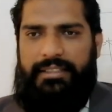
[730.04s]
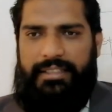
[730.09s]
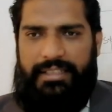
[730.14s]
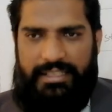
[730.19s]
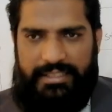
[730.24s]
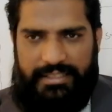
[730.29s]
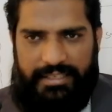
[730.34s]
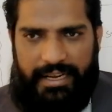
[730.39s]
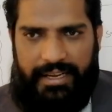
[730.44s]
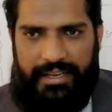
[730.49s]

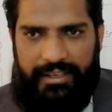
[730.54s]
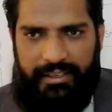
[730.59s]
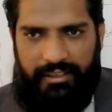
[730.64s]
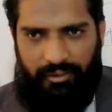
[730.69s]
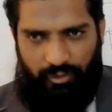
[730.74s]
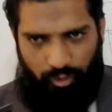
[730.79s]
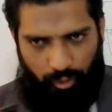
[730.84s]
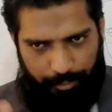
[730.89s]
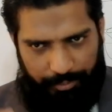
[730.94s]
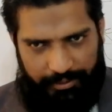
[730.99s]
दिल चाहे
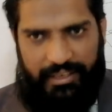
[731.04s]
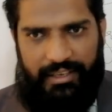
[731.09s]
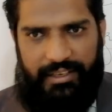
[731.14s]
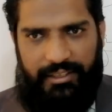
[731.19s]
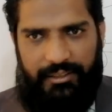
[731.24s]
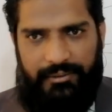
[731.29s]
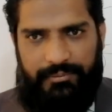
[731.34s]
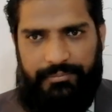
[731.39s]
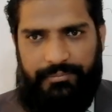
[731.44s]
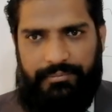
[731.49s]
तो पढ़
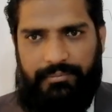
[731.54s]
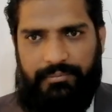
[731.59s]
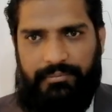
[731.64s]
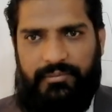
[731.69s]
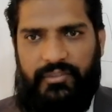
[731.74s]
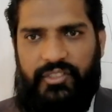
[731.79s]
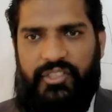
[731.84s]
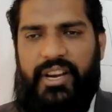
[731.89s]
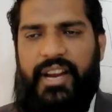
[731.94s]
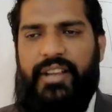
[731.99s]
लें
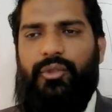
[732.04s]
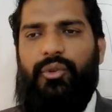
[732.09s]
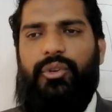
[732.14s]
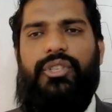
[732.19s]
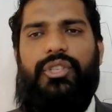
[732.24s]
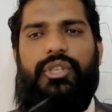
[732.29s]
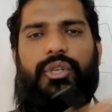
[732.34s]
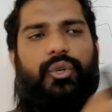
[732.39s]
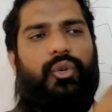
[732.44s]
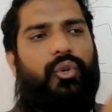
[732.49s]
चाहे तो
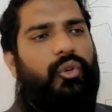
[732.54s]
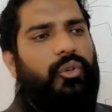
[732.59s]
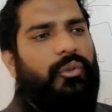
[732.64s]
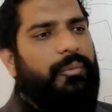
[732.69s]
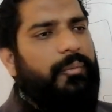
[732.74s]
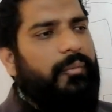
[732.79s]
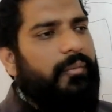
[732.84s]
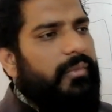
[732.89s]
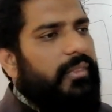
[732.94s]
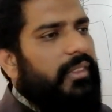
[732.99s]
किसी को
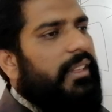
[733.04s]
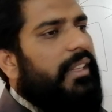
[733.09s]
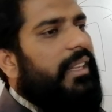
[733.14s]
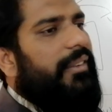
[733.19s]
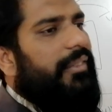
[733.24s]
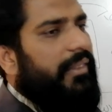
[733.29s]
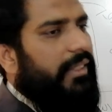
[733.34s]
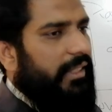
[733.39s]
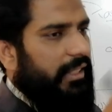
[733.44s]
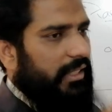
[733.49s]

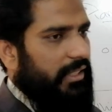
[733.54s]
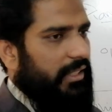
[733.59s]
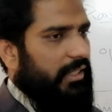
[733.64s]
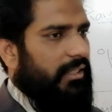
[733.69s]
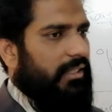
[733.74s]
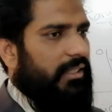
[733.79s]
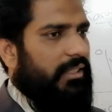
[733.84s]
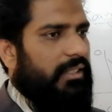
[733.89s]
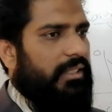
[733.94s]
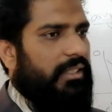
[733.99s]
गिफ्ट कर दें
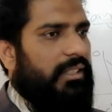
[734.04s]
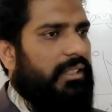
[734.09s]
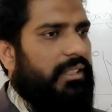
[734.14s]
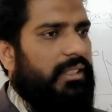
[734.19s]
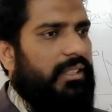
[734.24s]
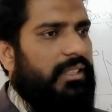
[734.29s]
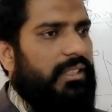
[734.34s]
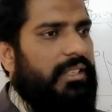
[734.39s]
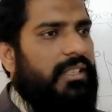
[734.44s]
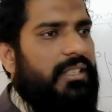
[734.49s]

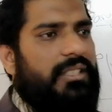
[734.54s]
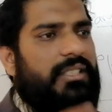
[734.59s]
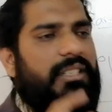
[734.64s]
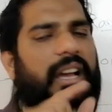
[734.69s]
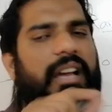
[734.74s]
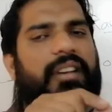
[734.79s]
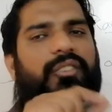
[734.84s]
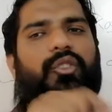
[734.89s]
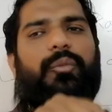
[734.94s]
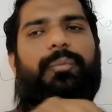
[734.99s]

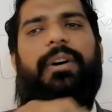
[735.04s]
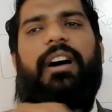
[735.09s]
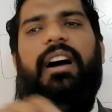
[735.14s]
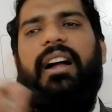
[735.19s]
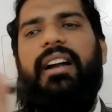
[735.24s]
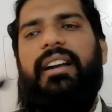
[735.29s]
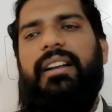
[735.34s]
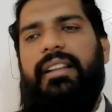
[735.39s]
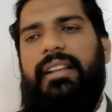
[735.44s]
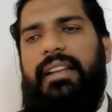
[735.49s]
चाहे तो
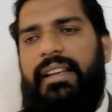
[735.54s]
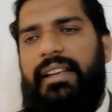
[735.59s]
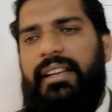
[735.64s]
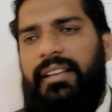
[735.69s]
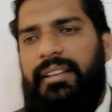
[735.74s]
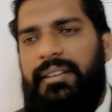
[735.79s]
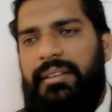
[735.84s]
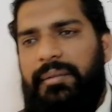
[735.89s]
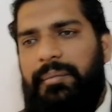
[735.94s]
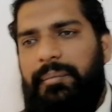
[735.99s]
फाड़ के
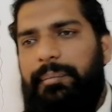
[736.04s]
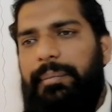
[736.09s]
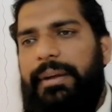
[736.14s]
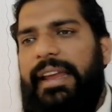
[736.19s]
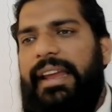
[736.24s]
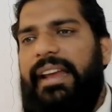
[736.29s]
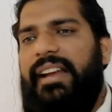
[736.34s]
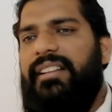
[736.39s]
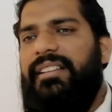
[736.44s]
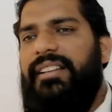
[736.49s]

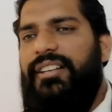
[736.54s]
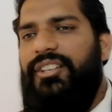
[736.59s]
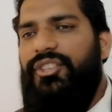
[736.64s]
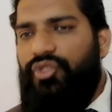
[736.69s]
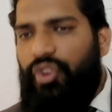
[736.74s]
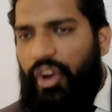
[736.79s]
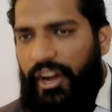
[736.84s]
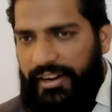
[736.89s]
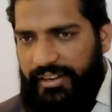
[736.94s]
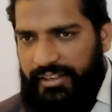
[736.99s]
फेंक दें
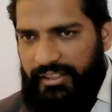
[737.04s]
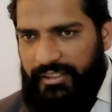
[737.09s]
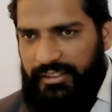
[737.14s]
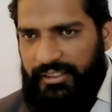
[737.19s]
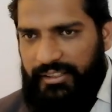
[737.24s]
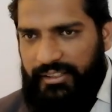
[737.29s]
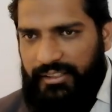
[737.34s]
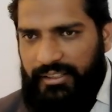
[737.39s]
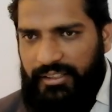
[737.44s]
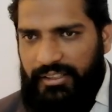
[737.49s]
डिस्ट्रॉय कर
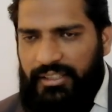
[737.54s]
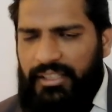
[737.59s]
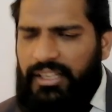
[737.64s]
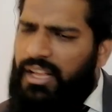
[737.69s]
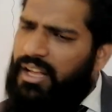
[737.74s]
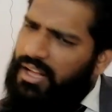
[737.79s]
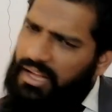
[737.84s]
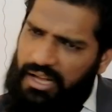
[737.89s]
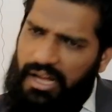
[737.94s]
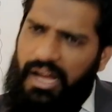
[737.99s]
दें
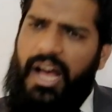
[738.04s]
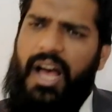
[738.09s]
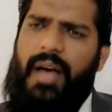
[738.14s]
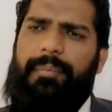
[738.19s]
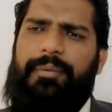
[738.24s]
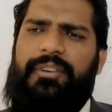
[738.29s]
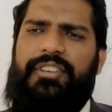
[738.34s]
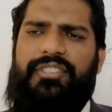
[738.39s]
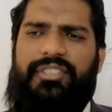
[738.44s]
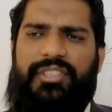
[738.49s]

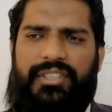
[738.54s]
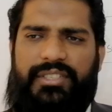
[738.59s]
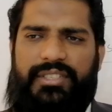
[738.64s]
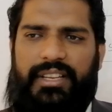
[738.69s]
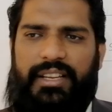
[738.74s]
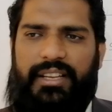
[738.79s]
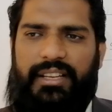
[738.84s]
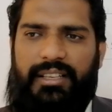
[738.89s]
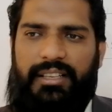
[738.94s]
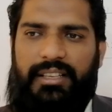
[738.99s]
आपकी चीज़
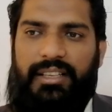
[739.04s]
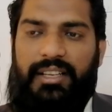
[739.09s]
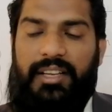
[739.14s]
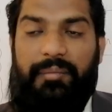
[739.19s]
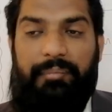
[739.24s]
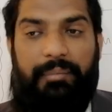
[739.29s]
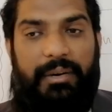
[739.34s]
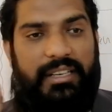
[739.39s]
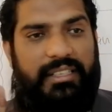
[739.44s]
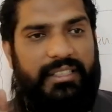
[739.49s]
है
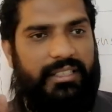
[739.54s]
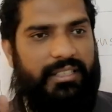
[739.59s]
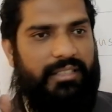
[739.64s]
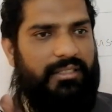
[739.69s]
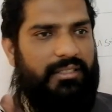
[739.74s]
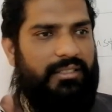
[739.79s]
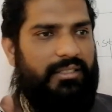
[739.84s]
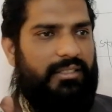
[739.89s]
बट